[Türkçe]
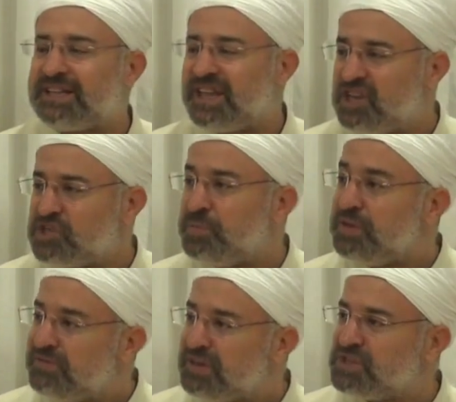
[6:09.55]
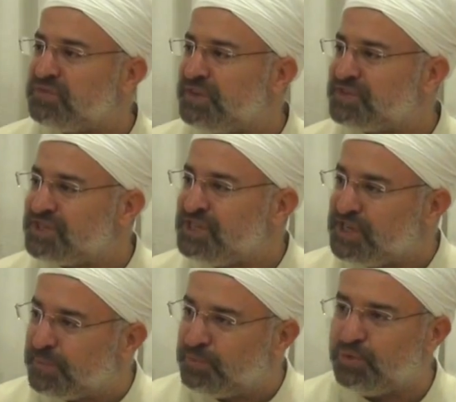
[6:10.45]
tesbih vazifesini
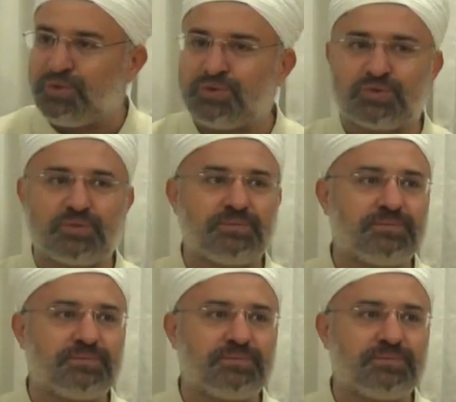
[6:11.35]
yapıyoruz.